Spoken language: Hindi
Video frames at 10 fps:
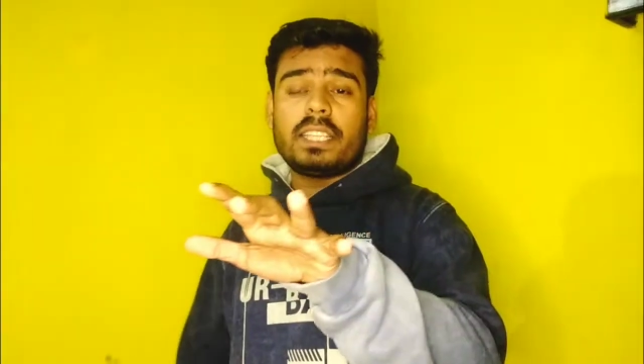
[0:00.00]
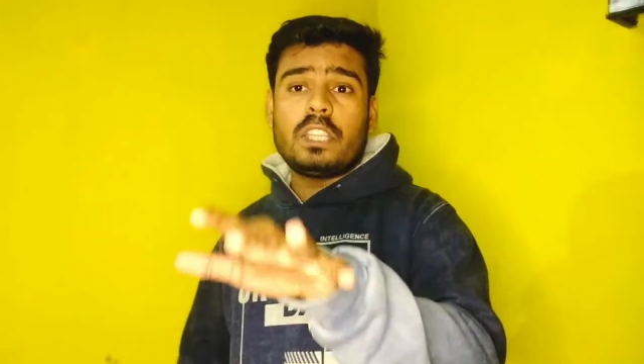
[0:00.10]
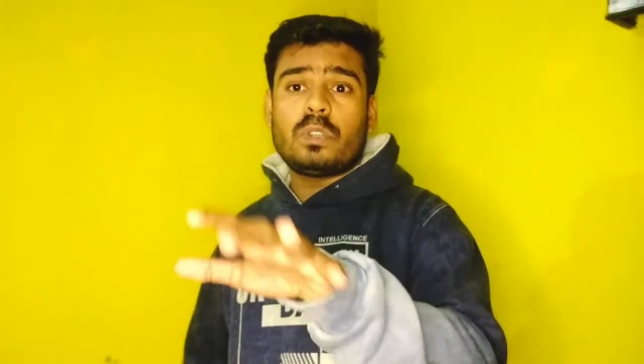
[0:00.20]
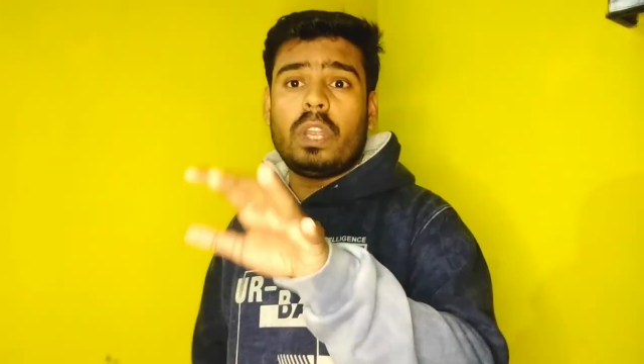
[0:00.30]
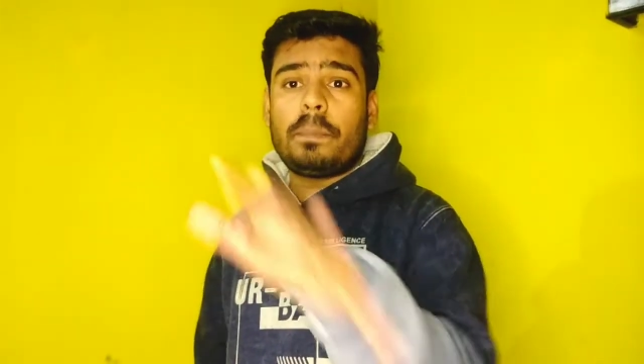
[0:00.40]
करते
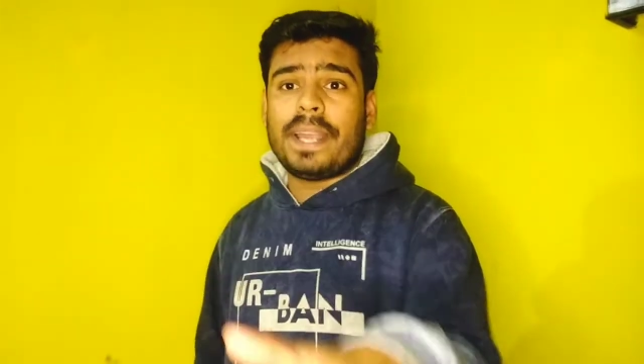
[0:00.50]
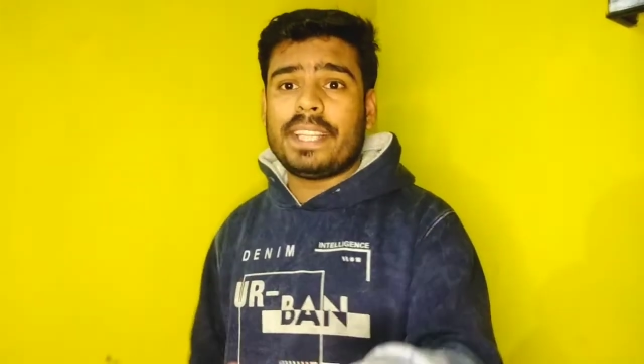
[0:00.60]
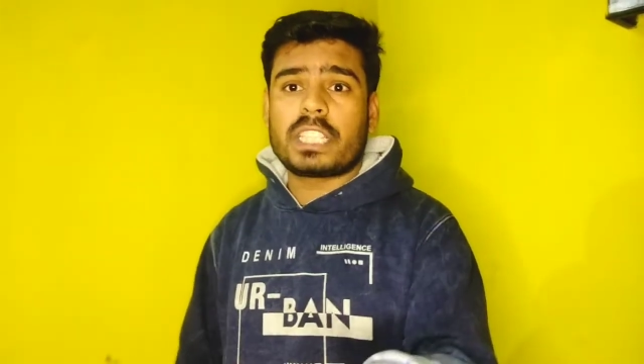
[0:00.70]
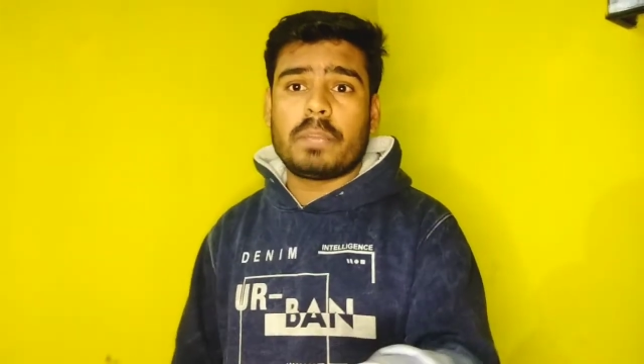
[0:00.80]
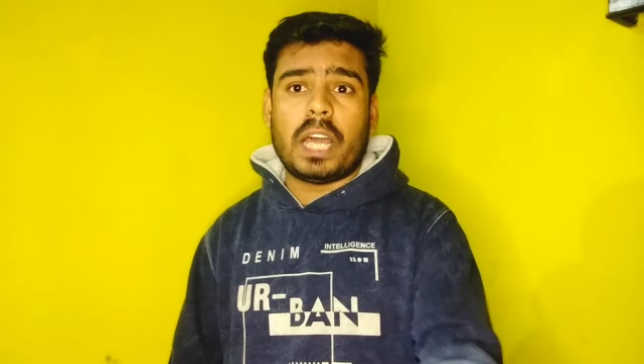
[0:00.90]
हैं सोलर
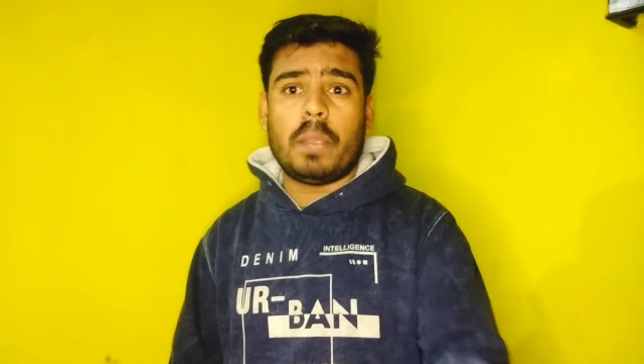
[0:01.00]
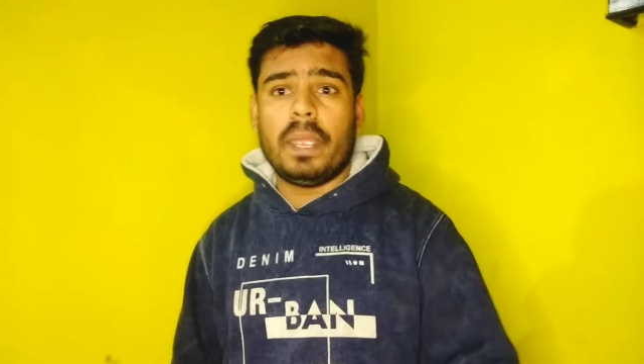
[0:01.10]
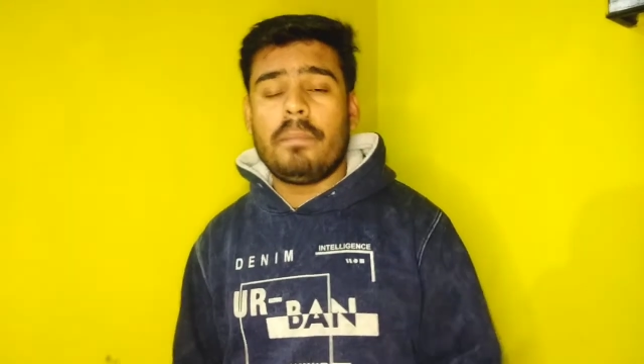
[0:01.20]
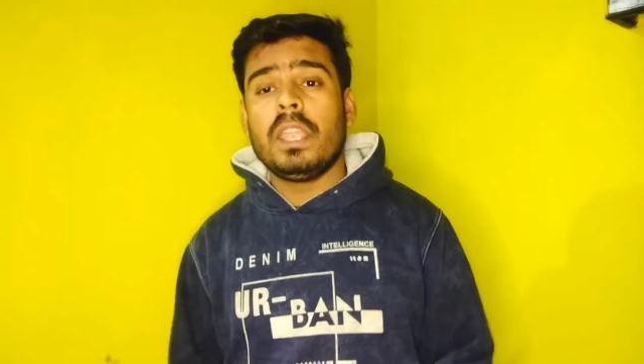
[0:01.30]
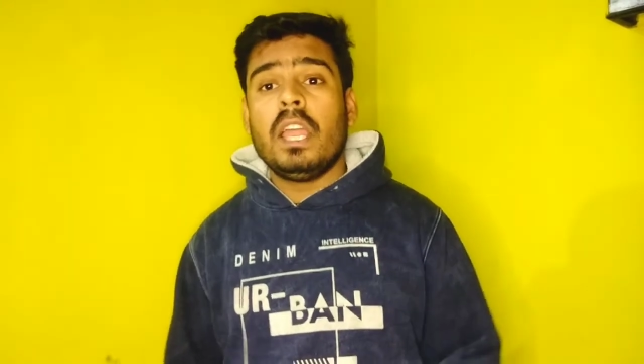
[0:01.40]
पैनल्स के बारे
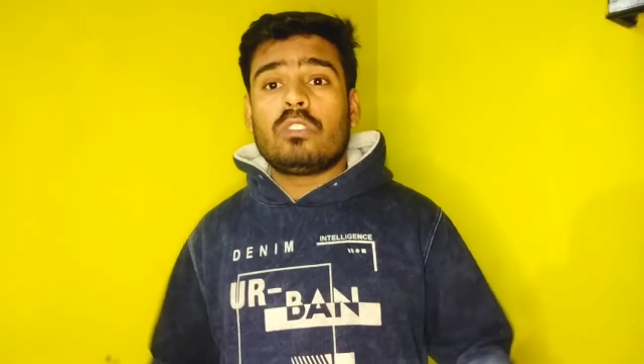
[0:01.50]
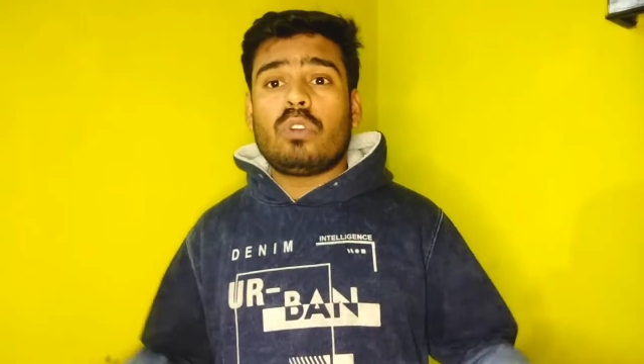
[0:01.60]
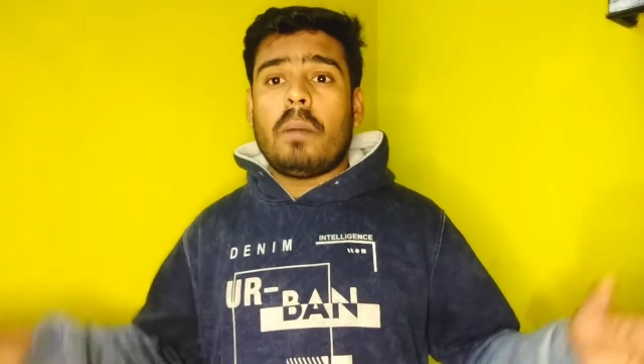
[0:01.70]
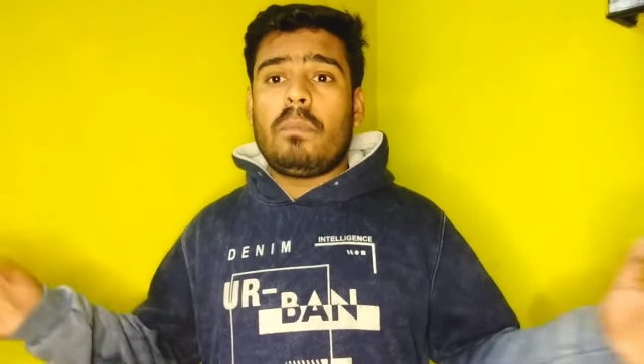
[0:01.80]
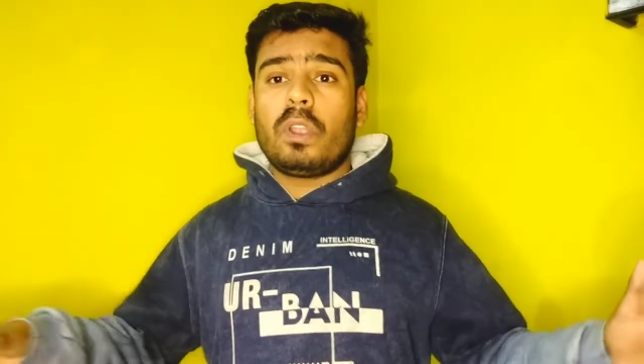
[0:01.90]
में
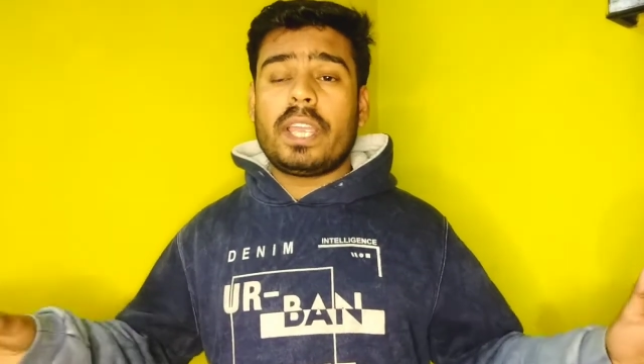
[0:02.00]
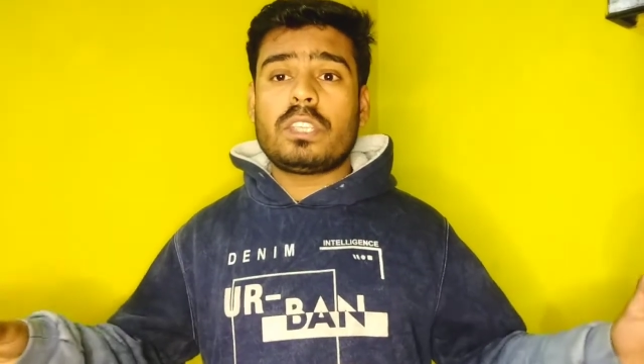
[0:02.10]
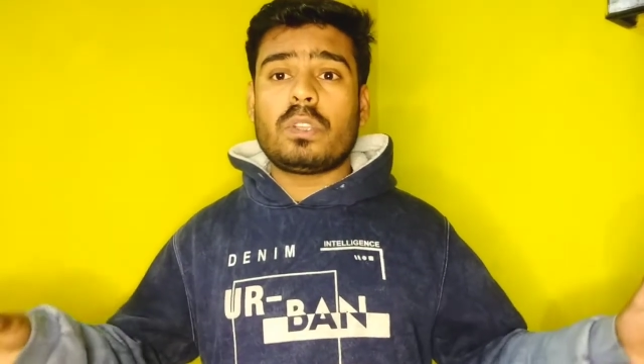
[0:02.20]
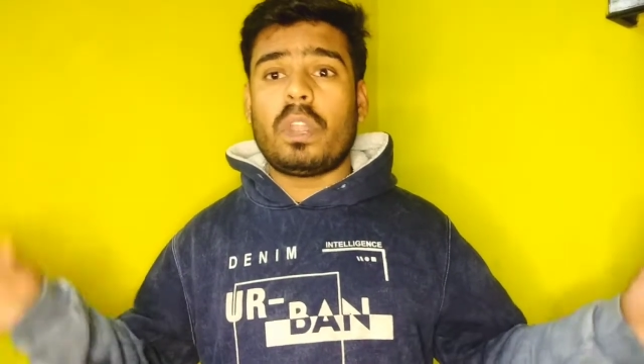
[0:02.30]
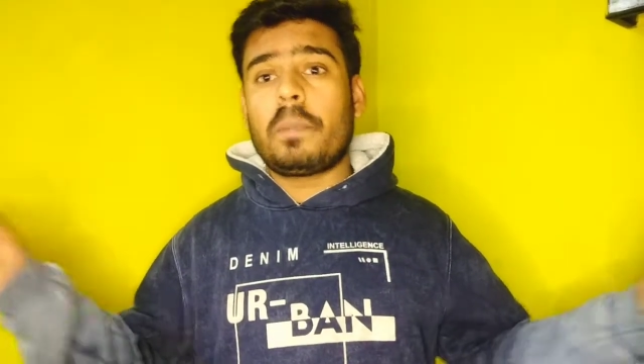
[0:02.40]
तो आप बोलोगे
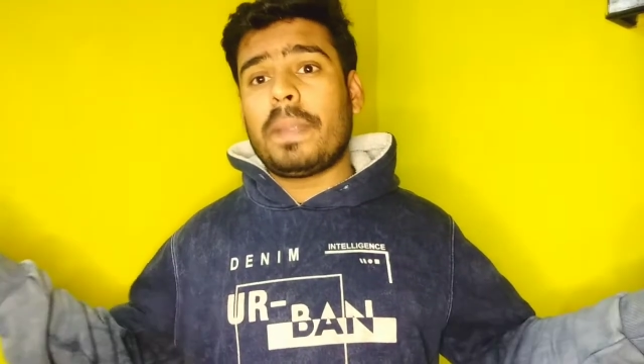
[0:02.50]
सोलर